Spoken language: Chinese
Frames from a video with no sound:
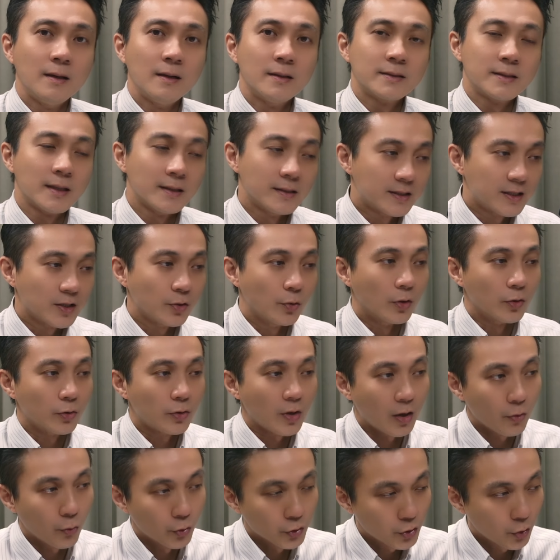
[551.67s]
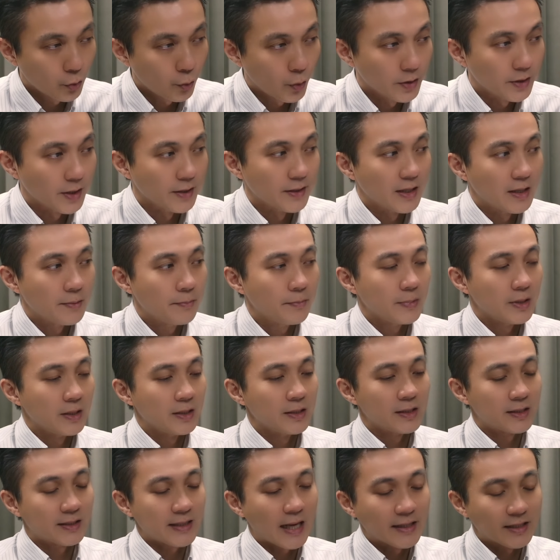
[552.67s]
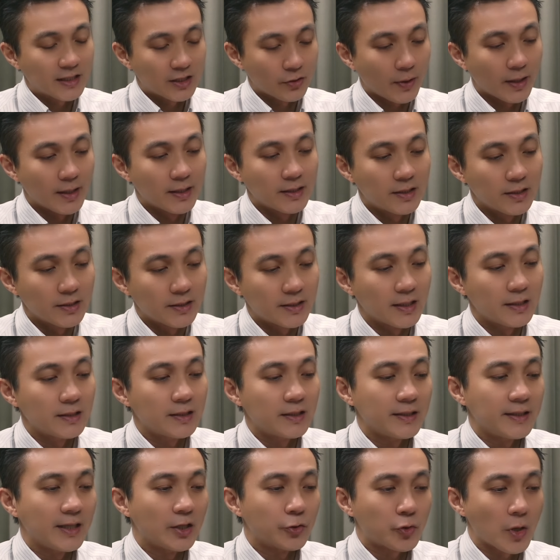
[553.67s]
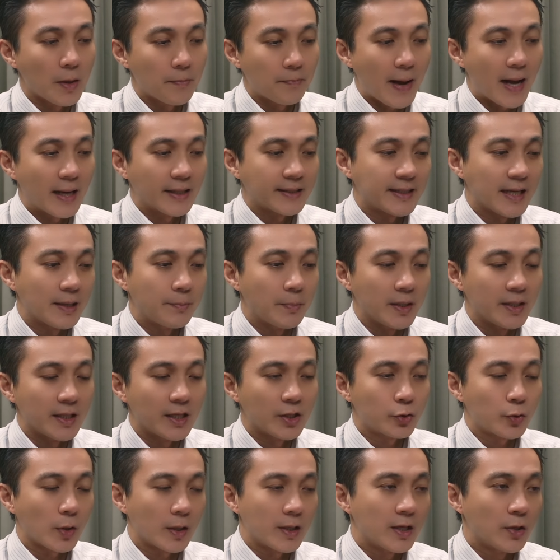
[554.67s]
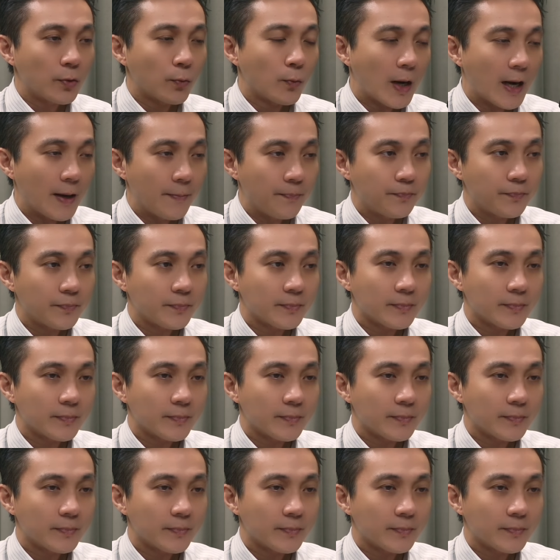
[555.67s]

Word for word: 甚至我我就问你，你你三十万的资金，今天赚八千，明天赚一万，